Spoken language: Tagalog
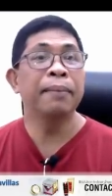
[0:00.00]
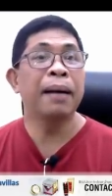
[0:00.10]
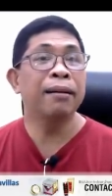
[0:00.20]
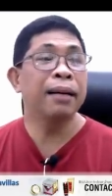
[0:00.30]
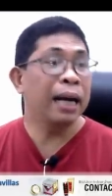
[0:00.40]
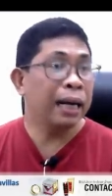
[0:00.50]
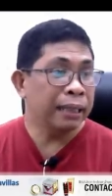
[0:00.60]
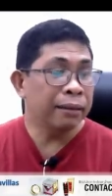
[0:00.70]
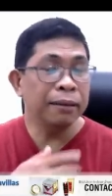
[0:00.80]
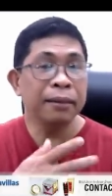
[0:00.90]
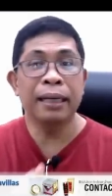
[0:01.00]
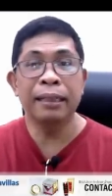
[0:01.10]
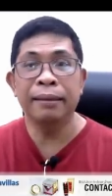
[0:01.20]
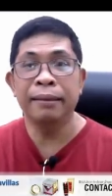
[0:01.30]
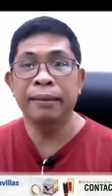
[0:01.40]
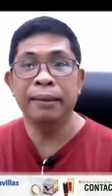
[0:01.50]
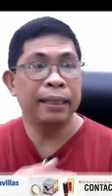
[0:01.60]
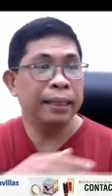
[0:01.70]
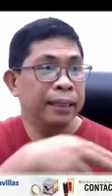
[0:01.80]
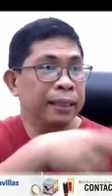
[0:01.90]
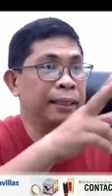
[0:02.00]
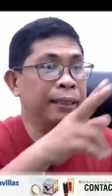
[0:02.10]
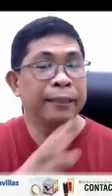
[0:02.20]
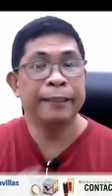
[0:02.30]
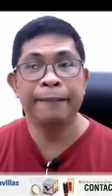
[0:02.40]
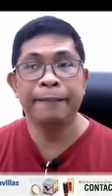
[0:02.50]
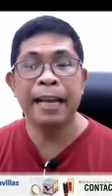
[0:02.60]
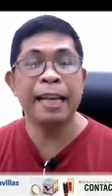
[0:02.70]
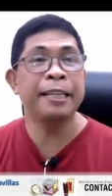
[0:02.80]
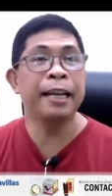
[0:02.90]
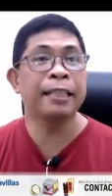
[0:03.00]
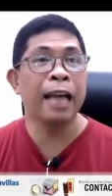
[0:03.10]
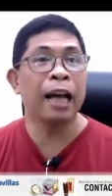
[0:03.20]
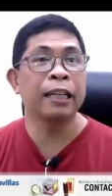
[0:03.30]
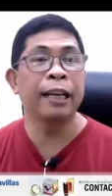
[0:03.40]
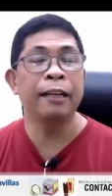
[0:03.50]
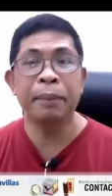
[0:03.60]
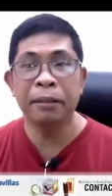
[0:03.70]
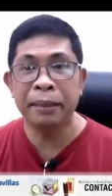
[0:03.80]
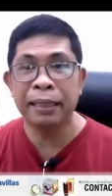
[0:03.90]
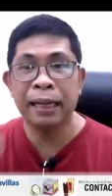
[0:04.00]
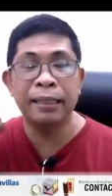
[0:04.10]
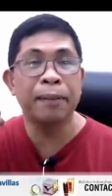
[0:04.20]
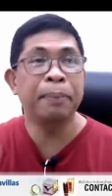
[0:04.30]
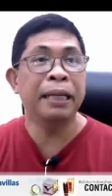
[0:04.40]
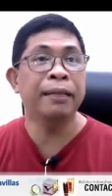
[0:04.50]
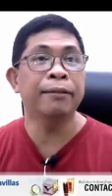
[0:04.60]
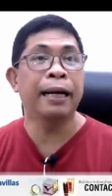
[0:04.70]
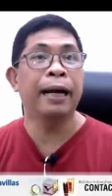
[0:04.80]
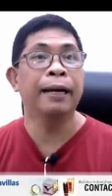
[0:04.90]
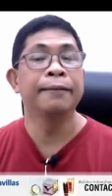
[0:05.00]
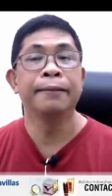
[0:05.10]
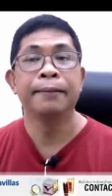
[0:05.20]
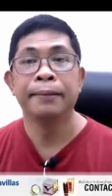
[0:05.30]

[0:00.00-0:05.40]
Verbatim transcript: May bago nga ngayong ano, uh, na-share sa akin, pero matagal ng pelikula.